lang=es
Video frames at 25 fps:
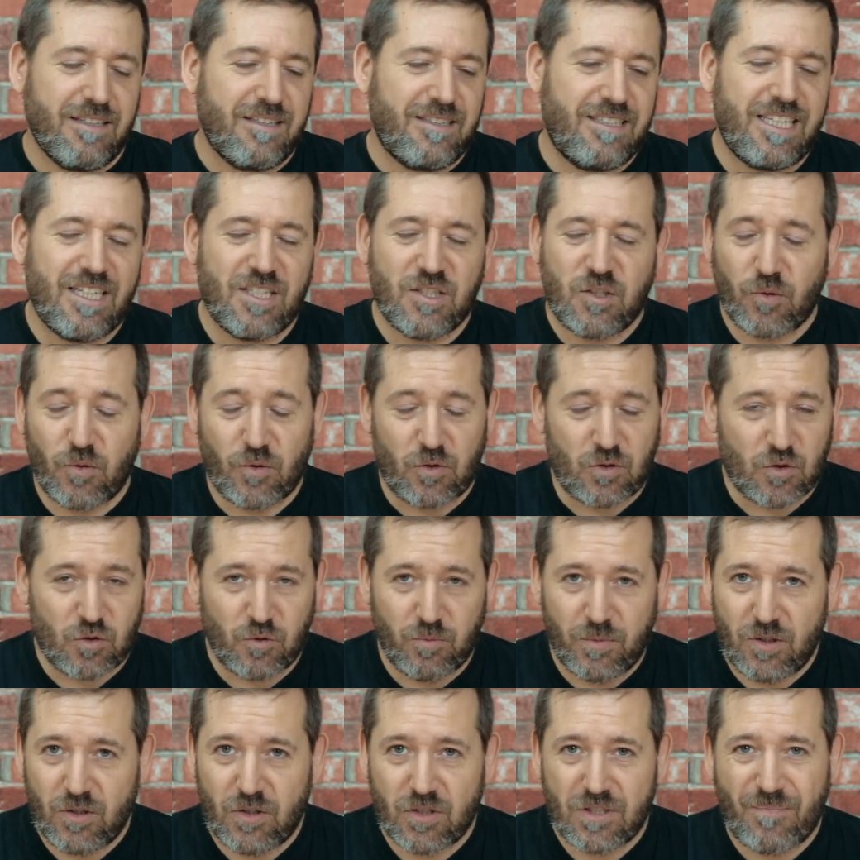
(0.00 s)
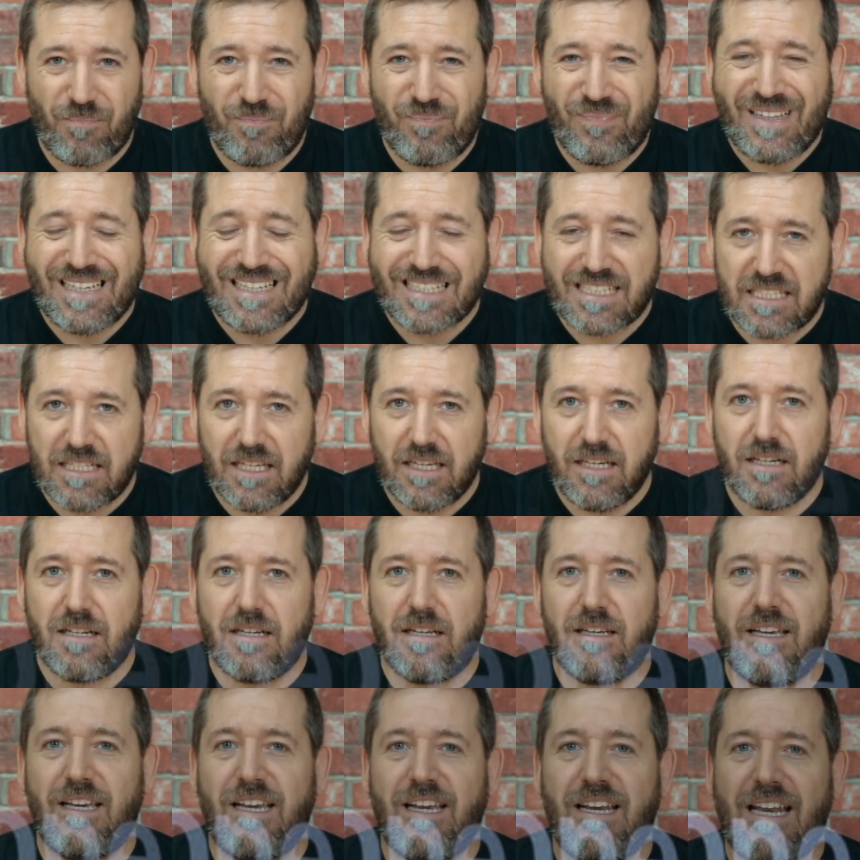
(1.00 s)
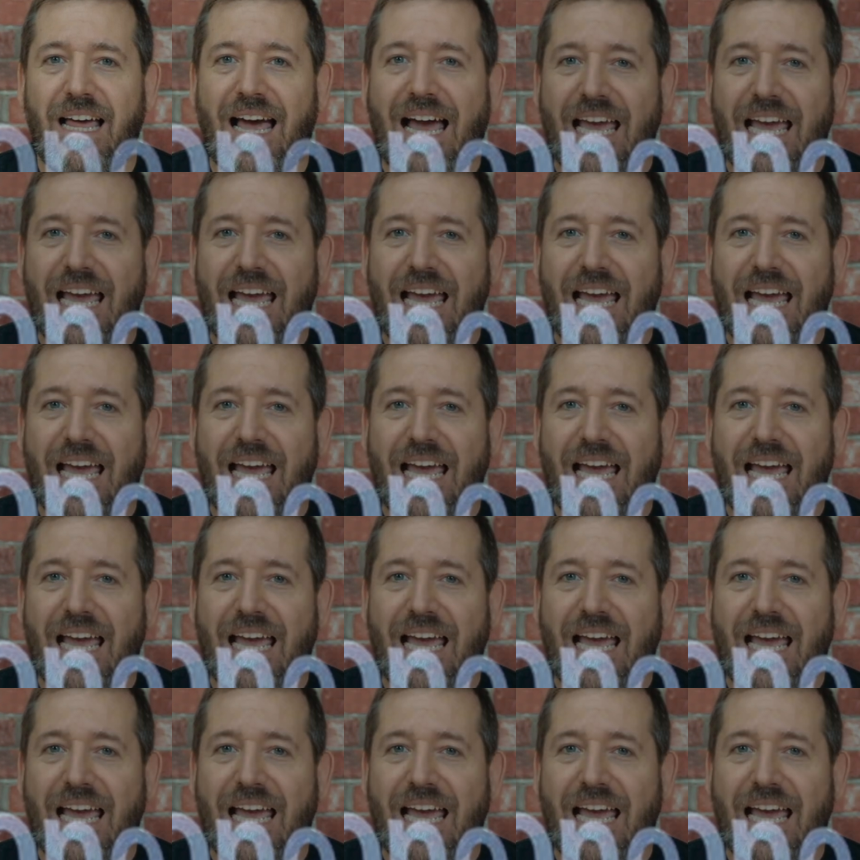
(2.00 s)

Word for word: tiene todos los números de ser el